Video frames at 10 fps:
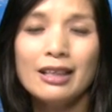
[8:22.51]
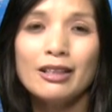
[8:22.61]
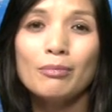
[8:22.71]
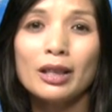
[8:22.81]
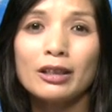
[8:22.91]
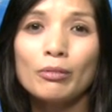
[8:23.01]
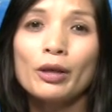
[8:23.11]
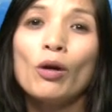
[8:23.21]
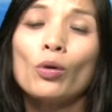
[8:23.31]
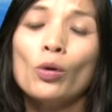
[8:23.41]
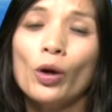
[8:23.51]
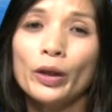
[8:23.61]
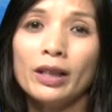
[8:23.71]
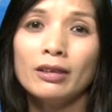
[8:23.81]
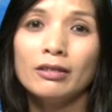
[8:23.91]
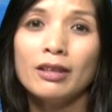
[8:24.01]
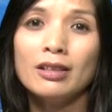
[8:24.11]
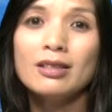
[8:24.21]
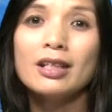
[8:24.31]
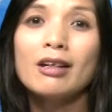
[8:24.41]
nhưng mà trong cái cuộc hội nghị thượng
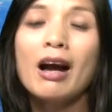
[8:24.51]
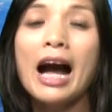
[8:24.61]
đỉnh chỉ có